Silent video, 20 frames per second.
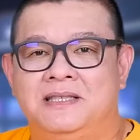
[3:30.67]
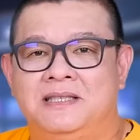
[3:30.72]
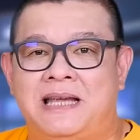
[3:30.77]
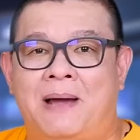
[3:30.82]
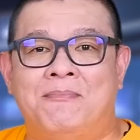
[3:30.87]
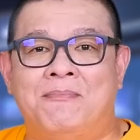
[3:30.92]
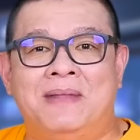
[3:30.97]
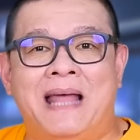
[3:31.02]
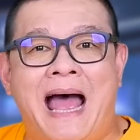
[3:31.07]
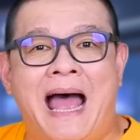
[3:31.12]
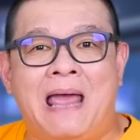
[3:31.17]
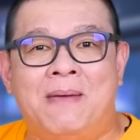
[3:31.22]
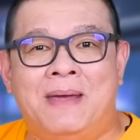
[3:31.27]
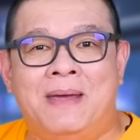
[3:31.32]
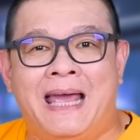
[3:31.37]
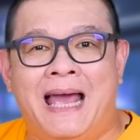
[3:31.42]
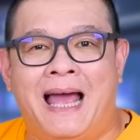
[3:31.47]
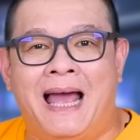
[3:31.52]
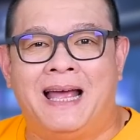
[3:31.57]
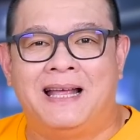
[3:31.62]
จำได้ไห
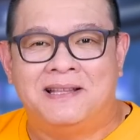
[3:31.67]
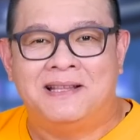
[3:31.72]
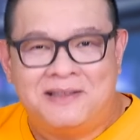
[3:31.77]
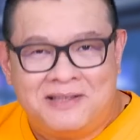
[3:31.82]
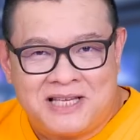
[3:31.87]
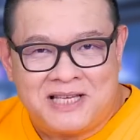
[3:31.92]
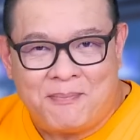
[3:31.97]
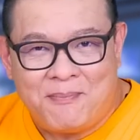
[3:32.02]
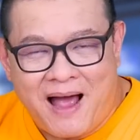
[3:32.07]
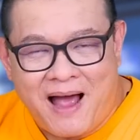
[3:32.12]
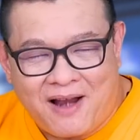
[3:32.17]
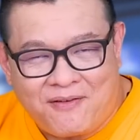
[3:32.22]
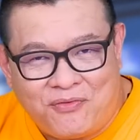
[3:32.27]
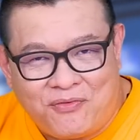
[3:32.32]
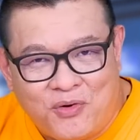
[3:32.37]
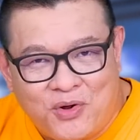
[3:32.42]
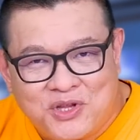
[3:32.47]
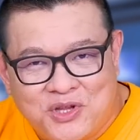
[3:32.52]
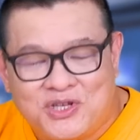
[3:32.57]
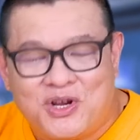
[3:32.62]
มฮะ สมาร์ทโฟ
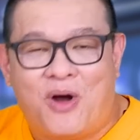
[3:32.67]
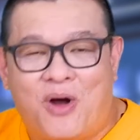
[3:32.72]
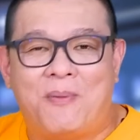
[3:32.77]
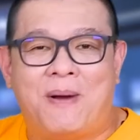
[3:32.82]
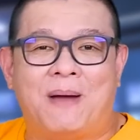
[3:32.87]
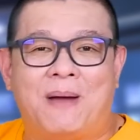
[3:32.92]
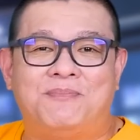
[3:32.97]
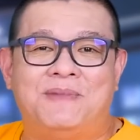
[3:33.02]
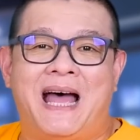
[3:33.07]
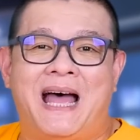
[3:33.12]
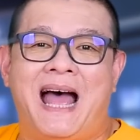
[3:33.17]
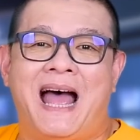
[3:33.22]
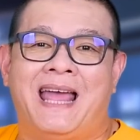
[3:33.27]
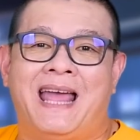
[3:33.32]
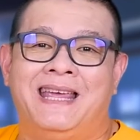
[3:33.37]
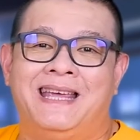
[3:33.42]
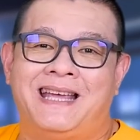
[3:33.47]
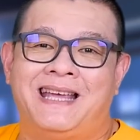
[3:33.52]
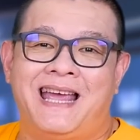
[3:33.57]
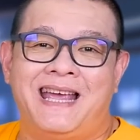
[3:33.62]
นจอพับได้
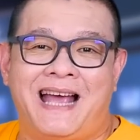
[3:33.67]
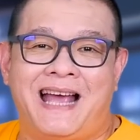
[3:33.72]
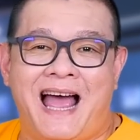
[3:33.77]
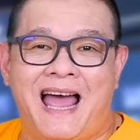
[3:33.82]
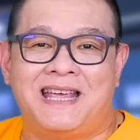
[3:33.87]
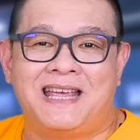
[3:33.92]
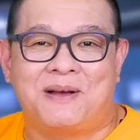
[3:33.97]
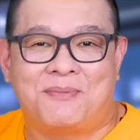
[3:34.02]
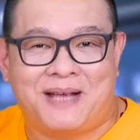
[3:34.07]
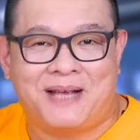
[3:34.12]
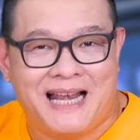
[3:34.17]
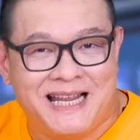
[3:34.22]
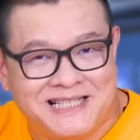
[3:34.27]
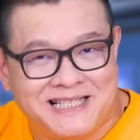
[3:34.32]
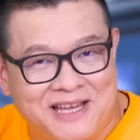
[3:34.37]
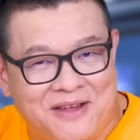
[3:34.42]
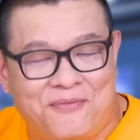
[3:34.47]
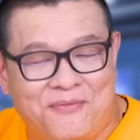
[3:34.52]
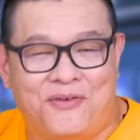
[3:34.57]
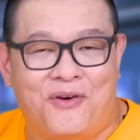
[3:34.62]
คล้ายๆ กับ
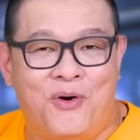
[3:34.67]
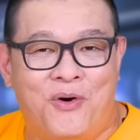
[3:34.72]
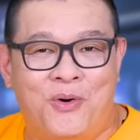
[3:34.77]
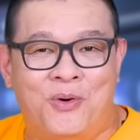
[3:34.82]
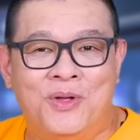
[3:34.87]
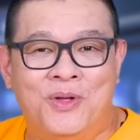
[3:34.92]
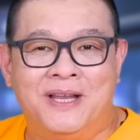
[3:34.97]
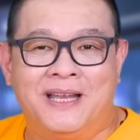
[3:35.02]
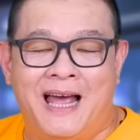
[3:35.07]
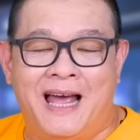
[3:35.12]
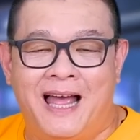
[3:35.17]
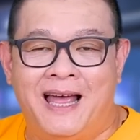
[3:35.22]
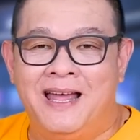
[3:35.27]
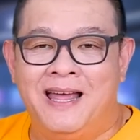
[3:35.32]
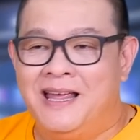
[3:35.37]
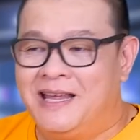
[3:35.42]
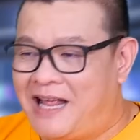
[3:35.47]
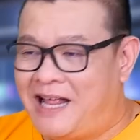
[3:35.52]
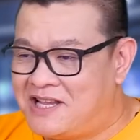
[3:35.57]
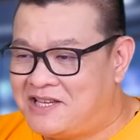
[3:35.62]
Galaxy 4นะฮะ
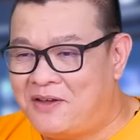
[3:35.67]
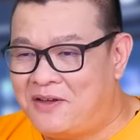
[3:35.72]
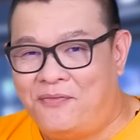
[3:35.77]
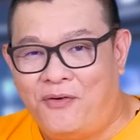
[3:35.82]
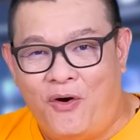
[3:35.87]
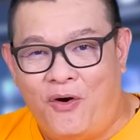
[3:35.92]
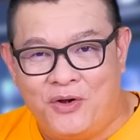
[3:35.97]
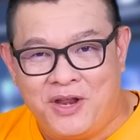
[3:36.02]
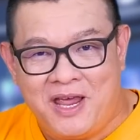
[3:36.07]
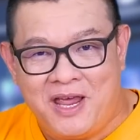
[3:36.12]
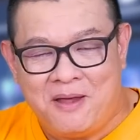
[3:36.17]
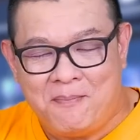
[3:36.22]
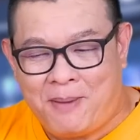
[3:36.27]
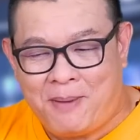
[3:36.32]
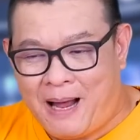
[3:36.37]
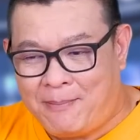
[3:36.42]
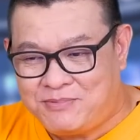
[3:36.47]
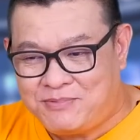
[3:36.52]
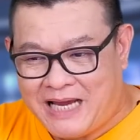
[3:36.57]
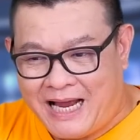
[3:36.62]
Galaxy 4นี่
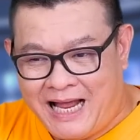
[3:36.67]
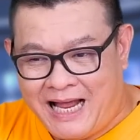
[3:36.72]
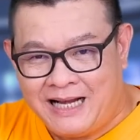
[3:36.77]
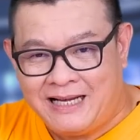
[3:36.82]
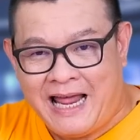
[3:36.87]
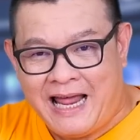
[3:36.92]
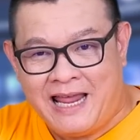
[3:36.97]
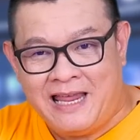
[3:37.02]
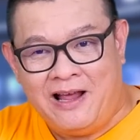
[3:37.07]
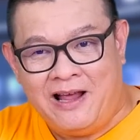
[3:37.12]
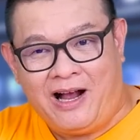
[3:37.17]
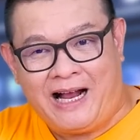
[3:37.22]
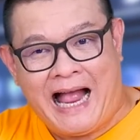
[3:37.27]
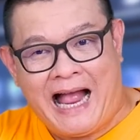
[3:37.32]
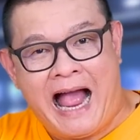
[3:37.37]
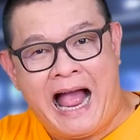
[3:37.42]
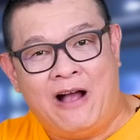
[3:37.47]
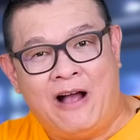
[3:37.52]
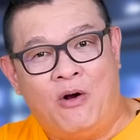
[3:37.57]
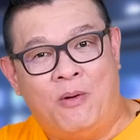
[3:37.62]
พับจากข้างในก
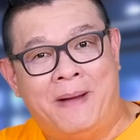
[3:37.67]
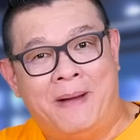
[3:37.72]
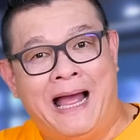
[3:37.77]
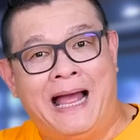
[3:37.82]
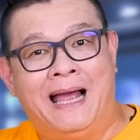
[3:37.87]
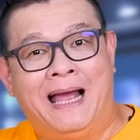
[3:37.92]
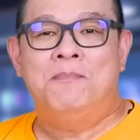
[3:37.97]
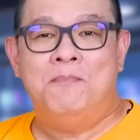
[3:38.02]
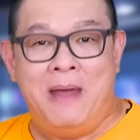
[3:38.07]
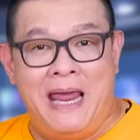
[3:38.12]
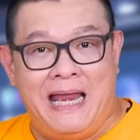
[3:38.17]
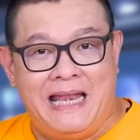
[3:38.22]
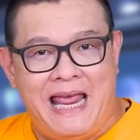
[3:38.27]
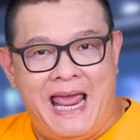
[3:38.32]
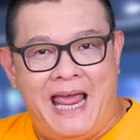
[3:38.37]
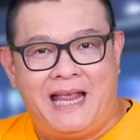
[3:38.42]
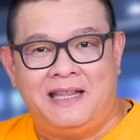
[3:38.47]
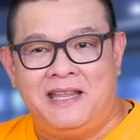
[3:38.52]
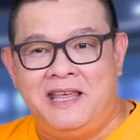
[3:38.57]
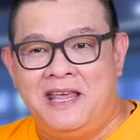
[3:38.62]
ลางออกมา Mate
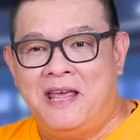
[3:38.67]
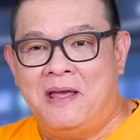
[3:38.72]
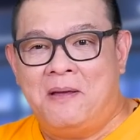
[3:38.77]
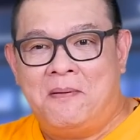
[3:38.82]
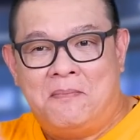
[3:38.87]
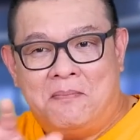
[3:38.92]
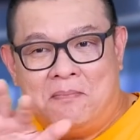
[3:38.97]
X นี่